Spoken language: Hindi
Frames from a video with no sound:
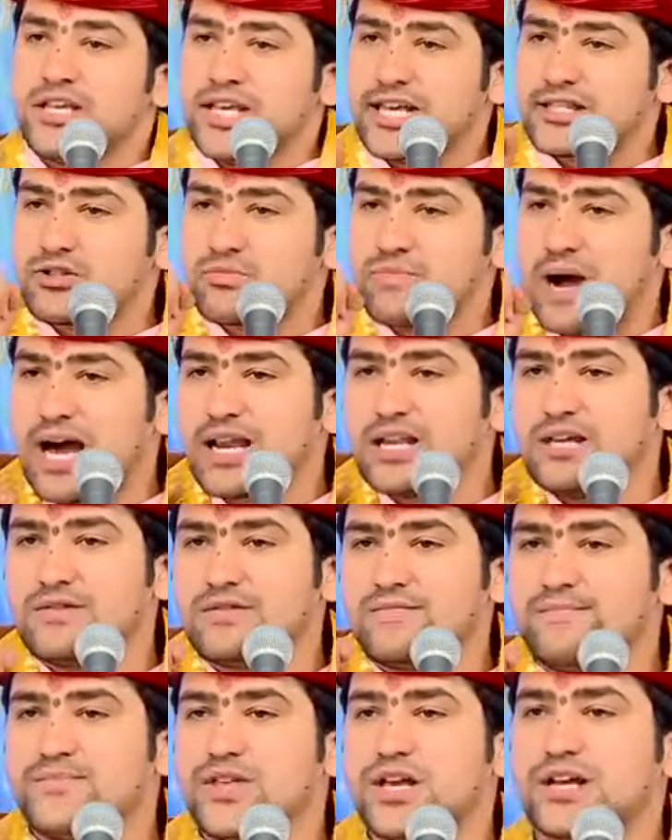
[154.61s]
ये तुम्हारी
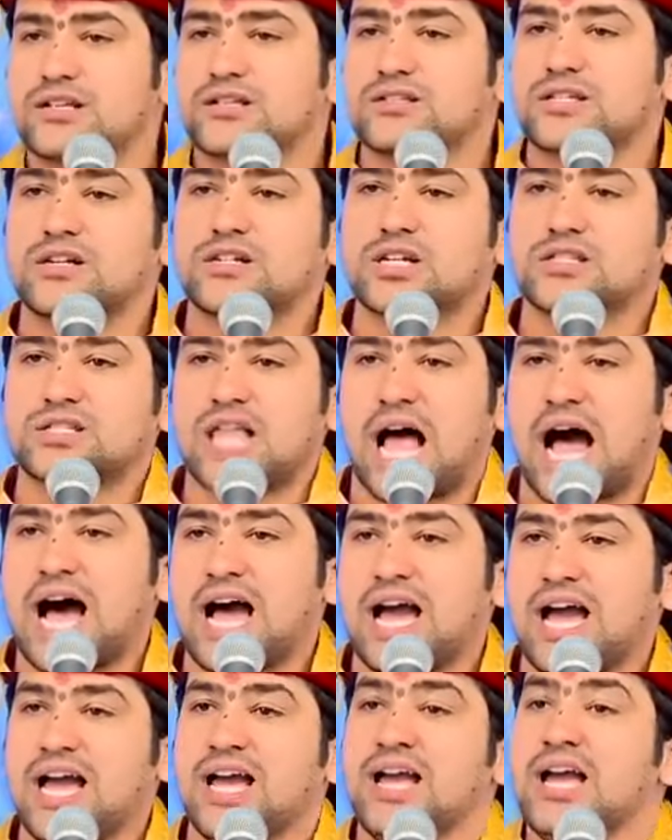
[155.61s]
एक सटता
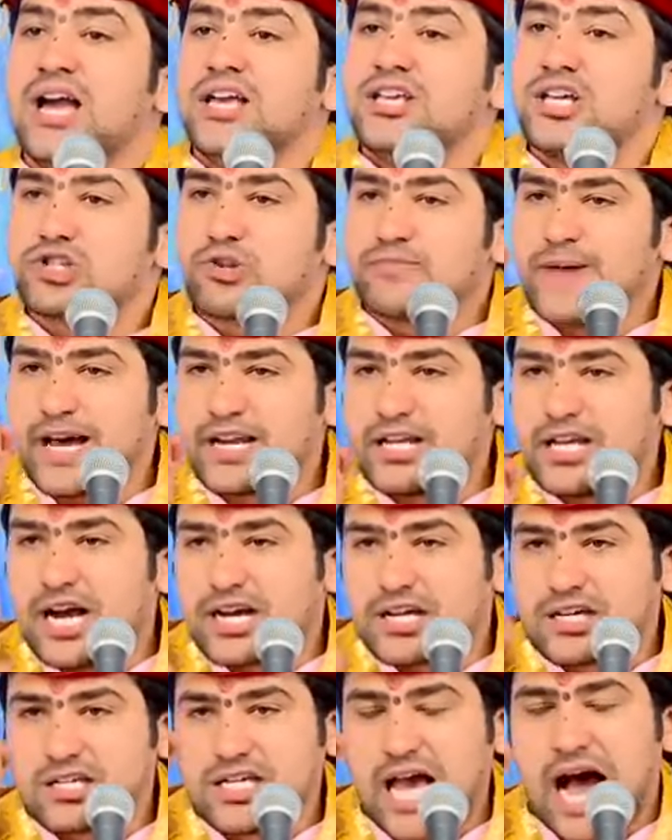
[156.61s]
है ये तुम्हारी
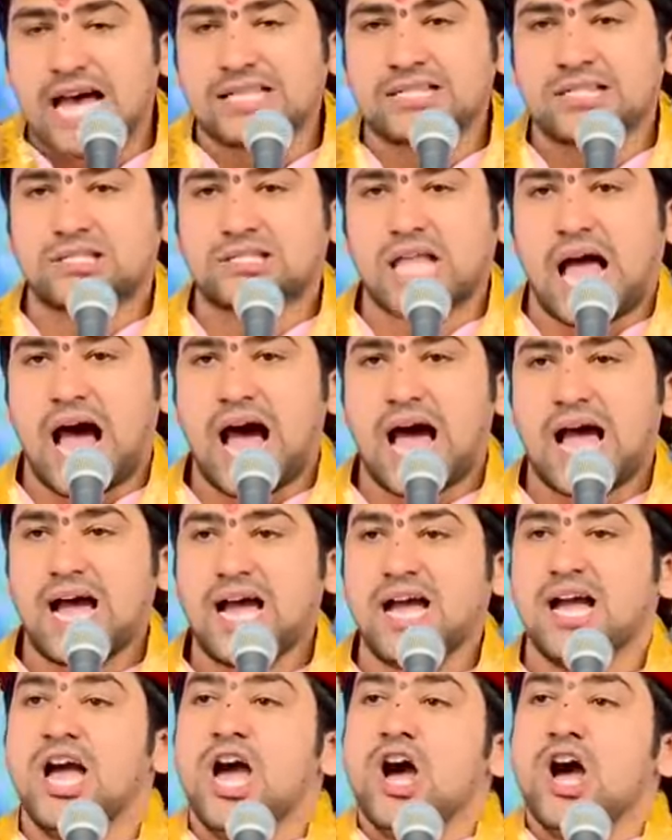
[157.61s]
अज्ञानता है